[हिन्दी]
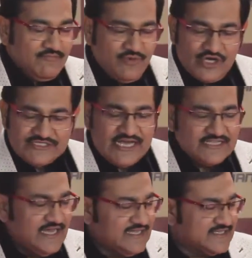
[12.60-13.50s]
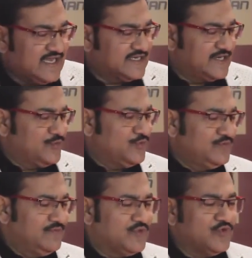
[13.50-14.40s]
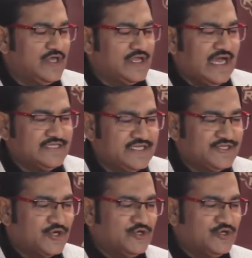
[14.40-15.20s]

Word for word: बहुत ज़्यादा एक्साइटेड हूँ क्योंकि राजेश